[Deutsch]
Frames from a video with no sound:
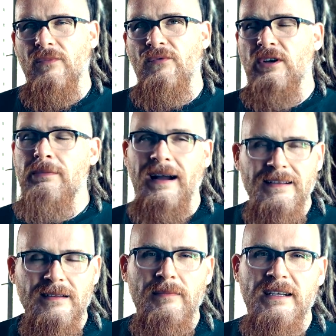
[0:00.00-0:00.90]
für die
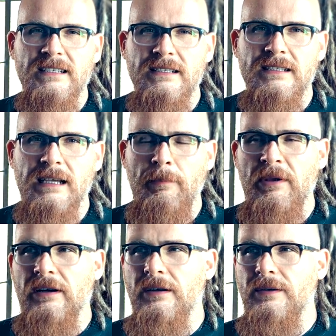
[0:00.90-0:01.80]
meisten Menschen, ich habe
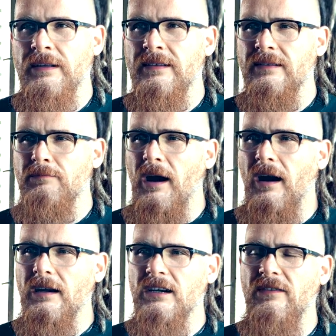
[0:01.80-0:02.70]
ja jetzt ein
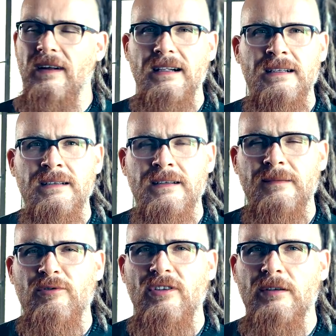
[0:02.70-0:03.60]
paar Quellen,
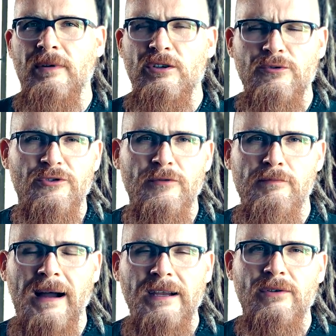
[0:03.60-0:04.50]
insbesondere bei YouTube,
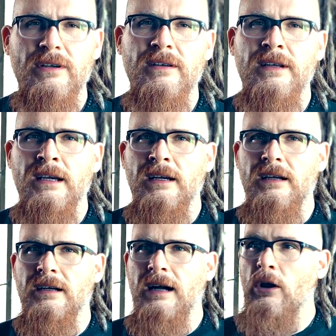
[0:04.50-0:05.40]
Meinungen,
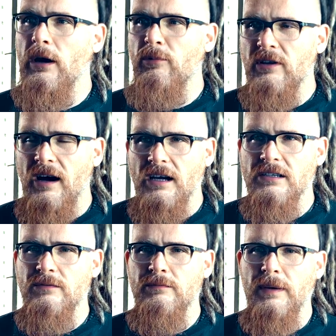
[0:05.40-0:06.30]
äh, auch
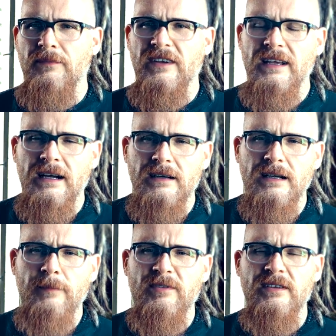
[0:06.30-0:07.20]
Reportagen. Beim WDR
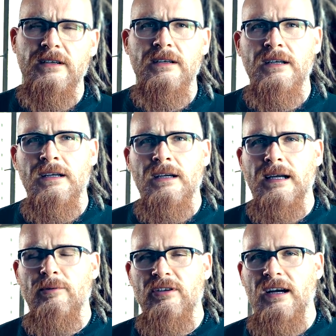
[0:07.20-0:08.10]
gab es eine
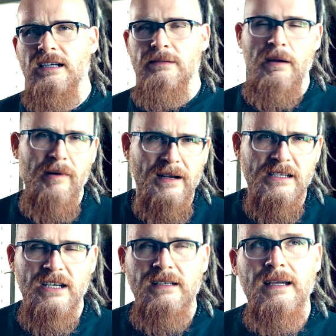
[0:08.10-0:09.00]
Reportage, beim
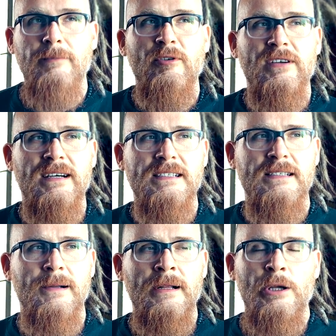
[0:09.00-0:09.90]
Marktcheck eine
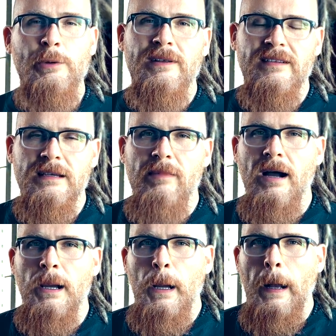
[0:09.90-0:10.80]
Reportage über das
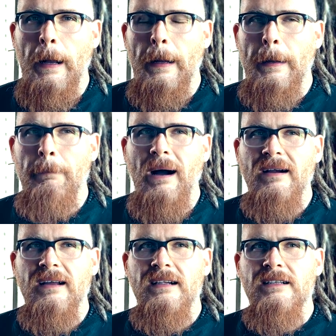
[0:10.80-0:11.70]
Thema äh,
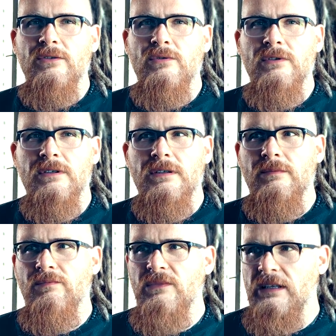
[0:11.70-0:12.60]
Bargeld und
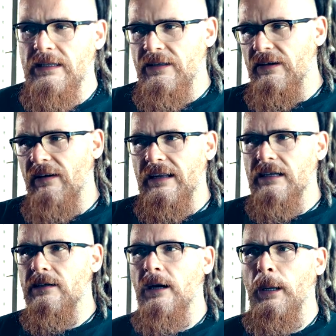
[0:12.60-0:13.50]
die, die,
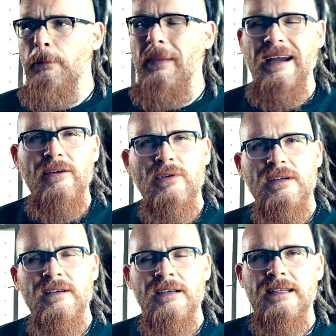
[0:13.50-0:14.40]
jeweiligen
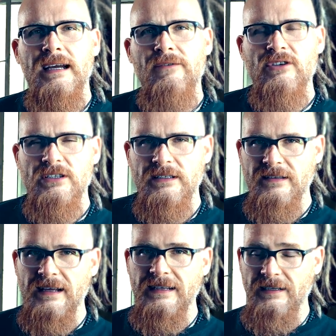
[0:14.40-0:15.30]
Meinungen der verschiedenen
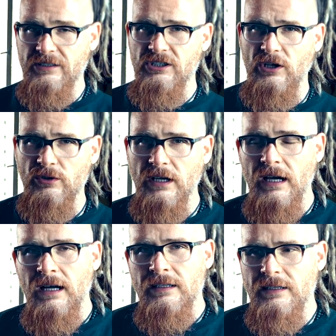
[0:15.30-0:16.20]
Seiten angeschaut.
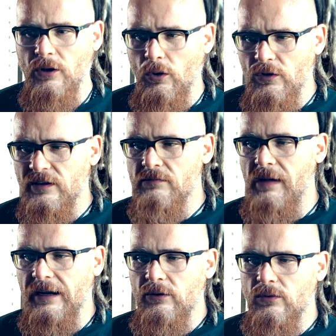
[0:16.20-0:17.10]
Die größte
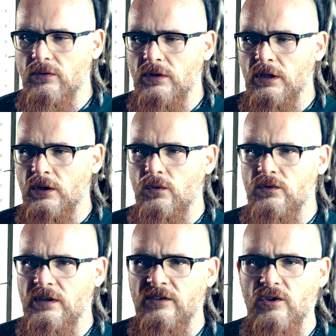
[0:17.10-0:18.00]
Meinung
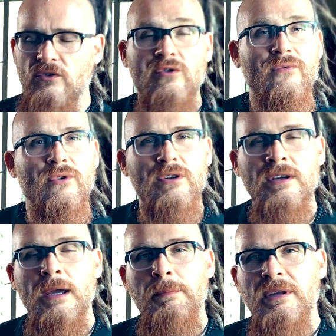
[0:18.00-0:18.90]
und die sich auch sofort
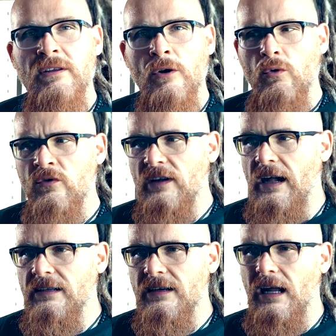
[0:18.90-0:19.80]
mit uns
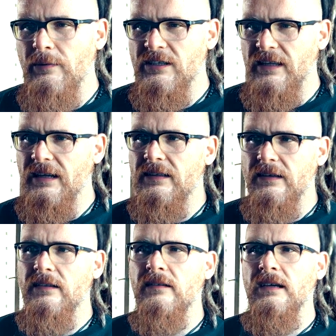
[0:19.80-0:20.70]
allen, glaube ich, deckt,
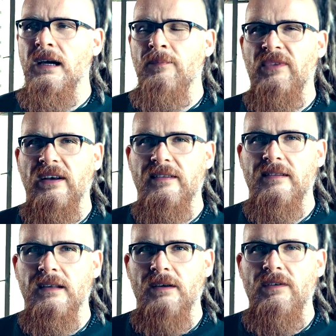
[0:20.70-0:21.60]
ist,
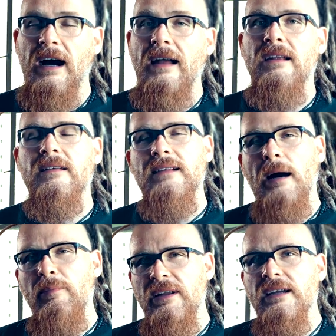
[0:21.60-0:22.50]
dass wir alle das
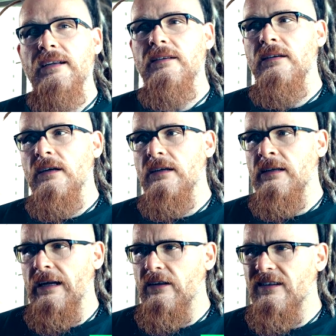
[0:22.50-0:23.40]
ablehnen,
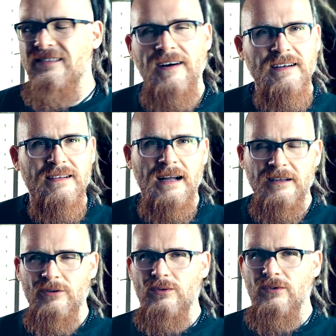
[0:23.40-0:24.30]
in einer
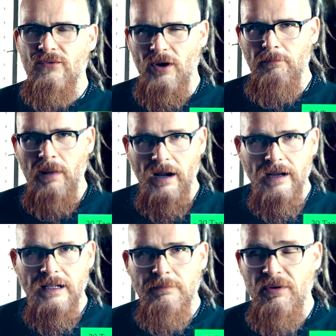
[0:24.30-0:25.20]
Zwangshandlung vom
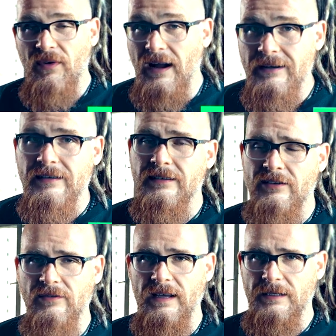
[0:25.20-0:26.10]
Bargeld befreit
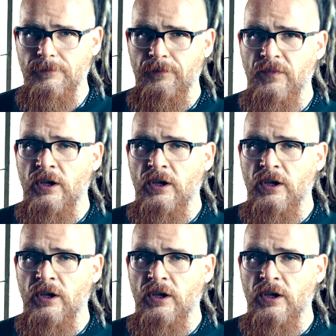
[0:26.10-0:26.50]
zu werden.